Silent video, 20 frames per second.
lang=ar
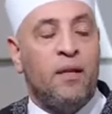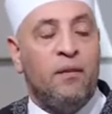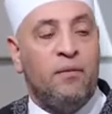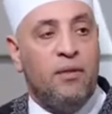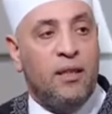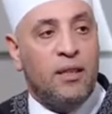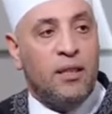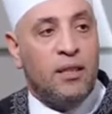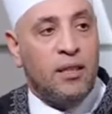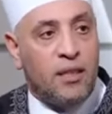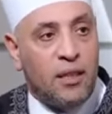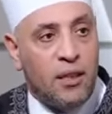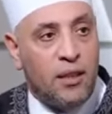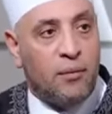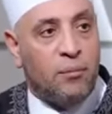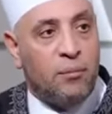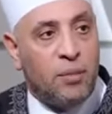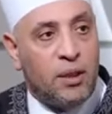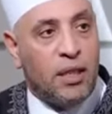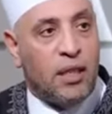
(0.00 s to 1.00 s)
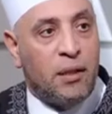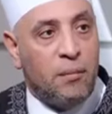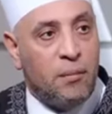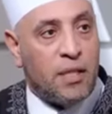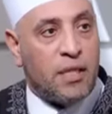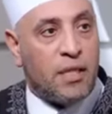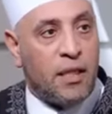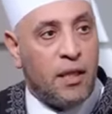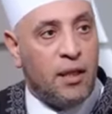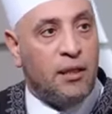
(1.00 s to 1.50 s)
فانت تيجي بتيجي
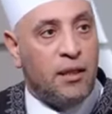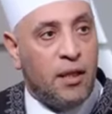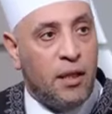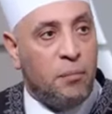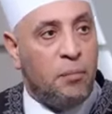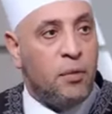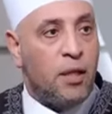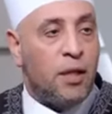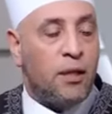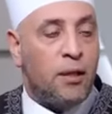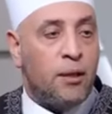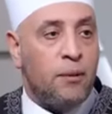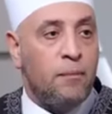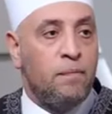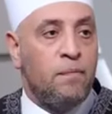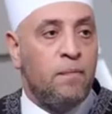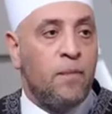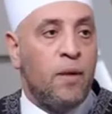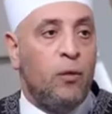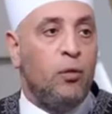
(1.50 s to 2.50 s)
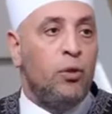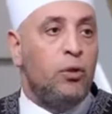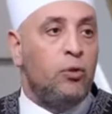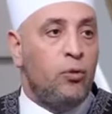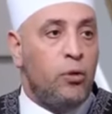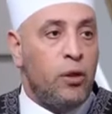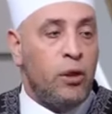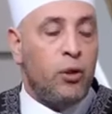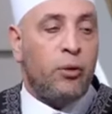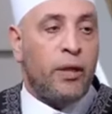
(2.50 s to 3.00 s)
ماسكه ايد ابنك
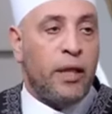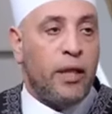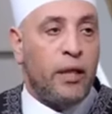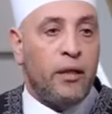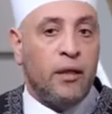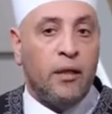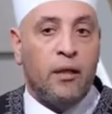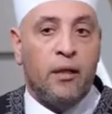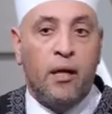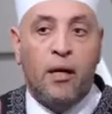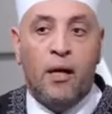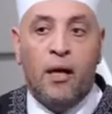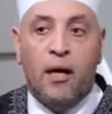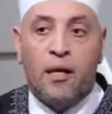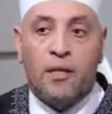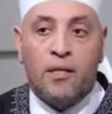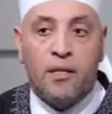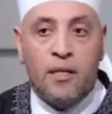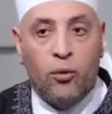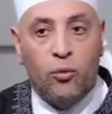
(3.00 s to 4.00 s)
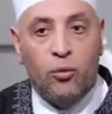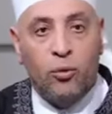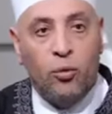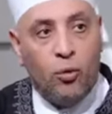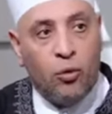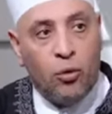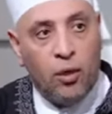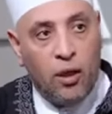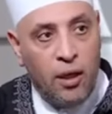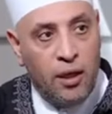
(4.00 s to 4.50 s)
وتقولي له كده ايه
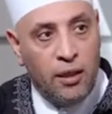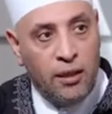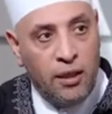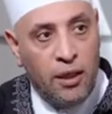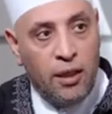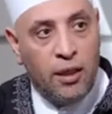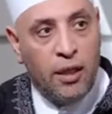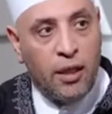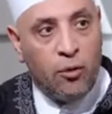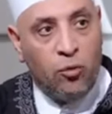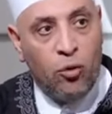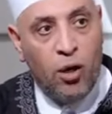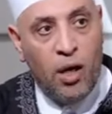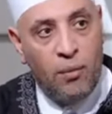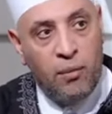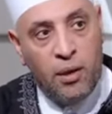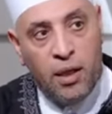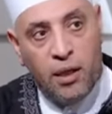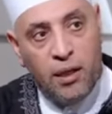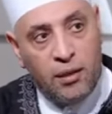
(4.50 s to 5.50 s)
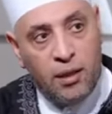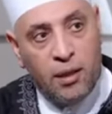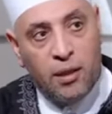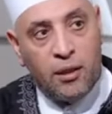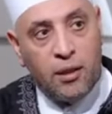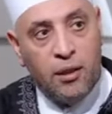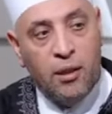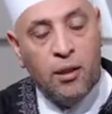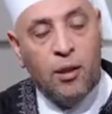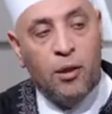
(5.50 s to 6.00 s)
استودع الله دينك
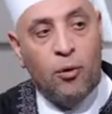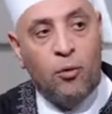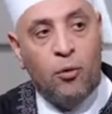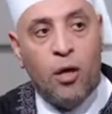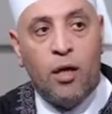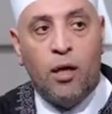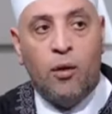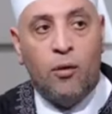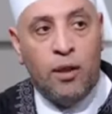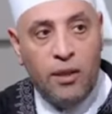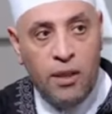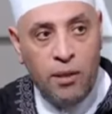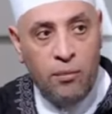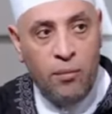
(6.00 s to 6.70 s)
وامانتك وخواتيم